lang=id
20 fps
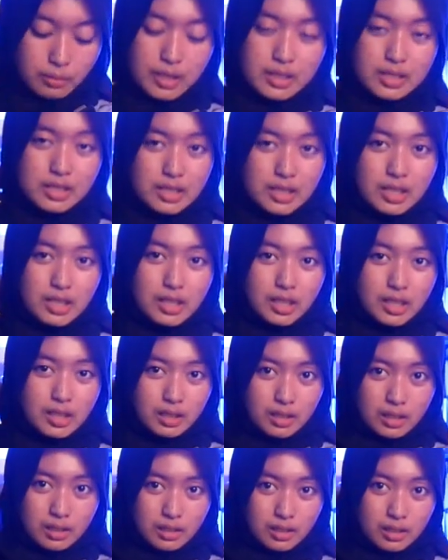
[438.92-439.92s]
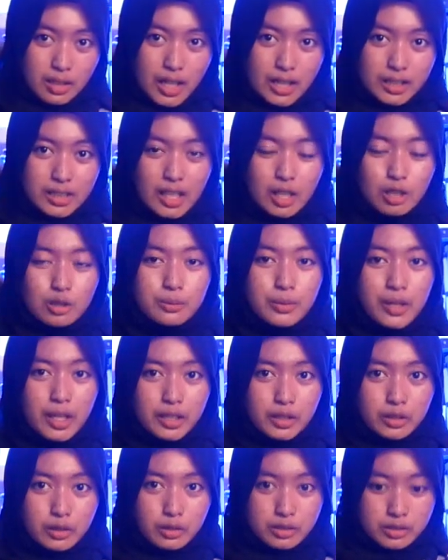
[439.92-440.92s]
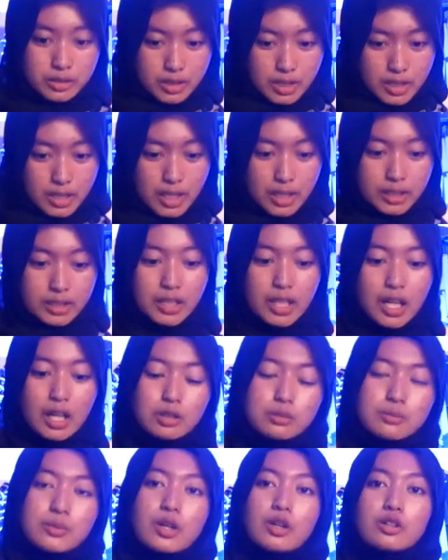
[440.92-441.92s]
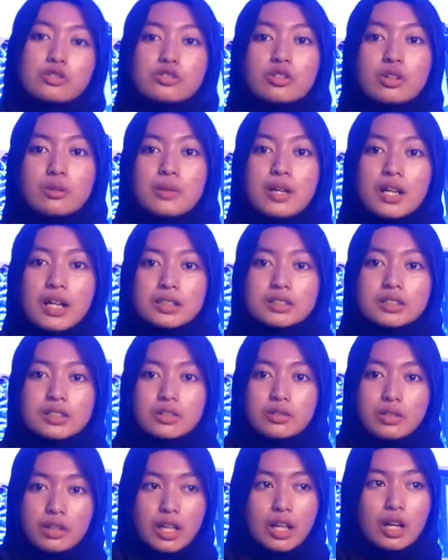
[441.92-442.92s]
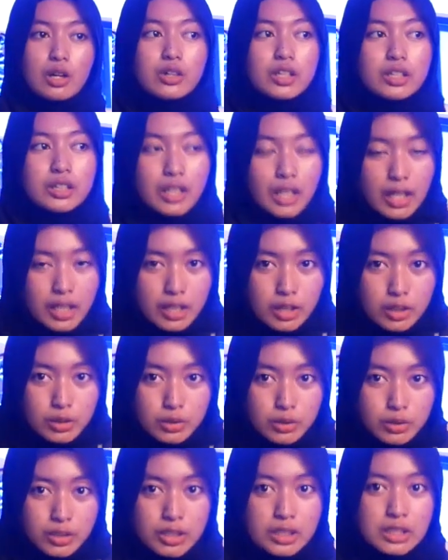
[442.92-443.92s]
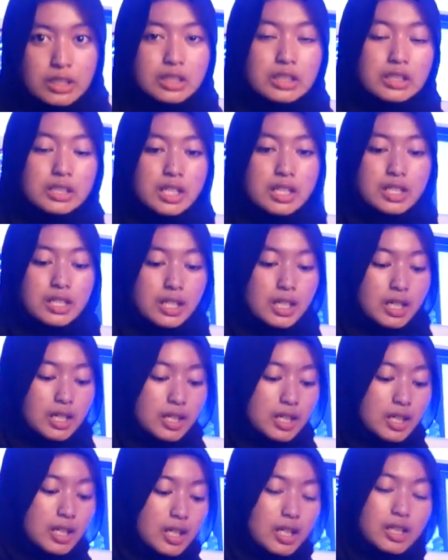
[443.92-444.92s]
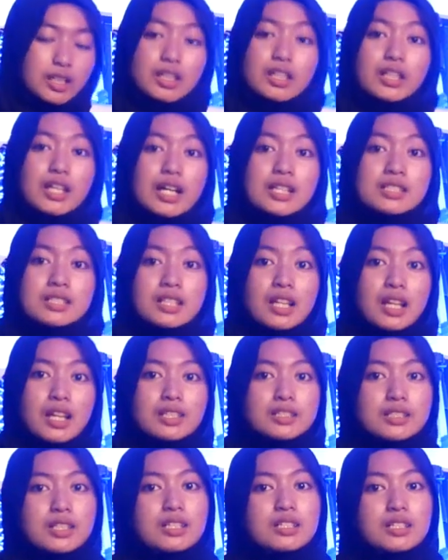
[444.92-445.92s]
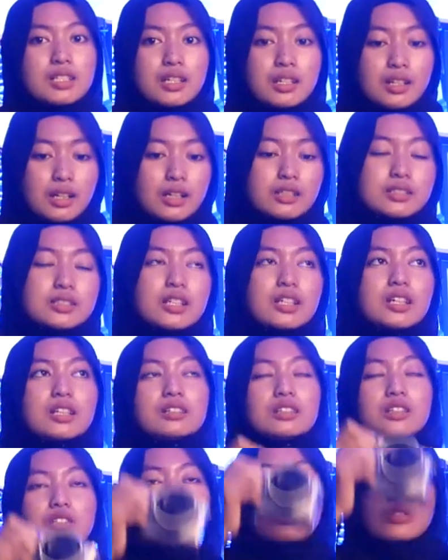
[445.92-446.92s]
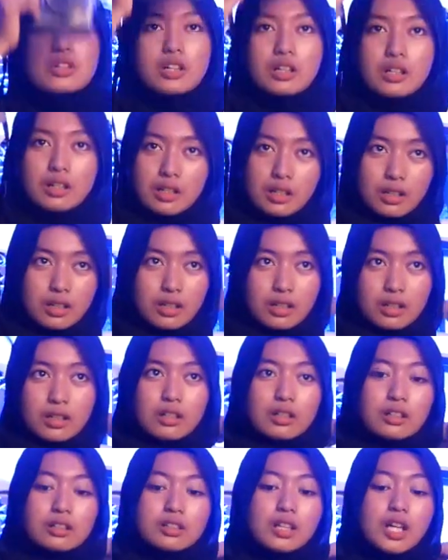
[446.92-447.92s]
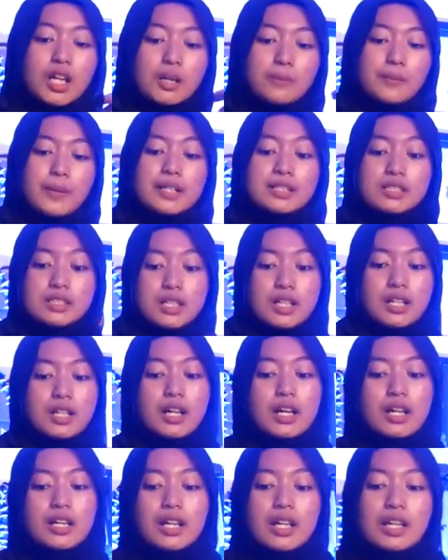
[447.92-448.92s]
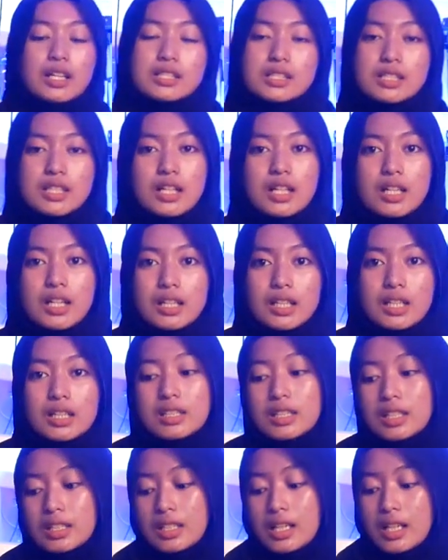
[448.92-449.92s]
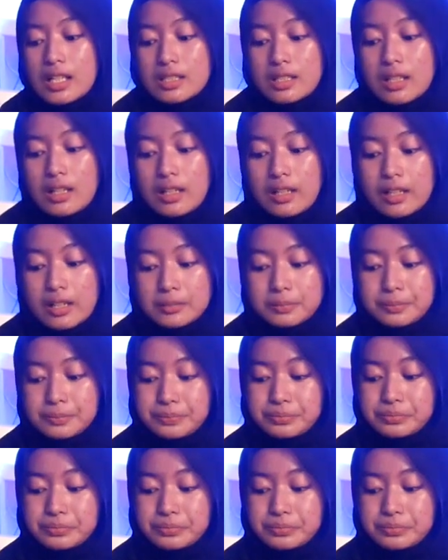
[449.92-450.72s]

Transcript: masih nggak terlalu berat gitu loh jadi nggak terlalu menonjol banget jadi kalau kita lagi nunduk gini dia nggak ngeganjel lensanya lensa kitnya juga nggak panjang kayak lensa kitnya di SLR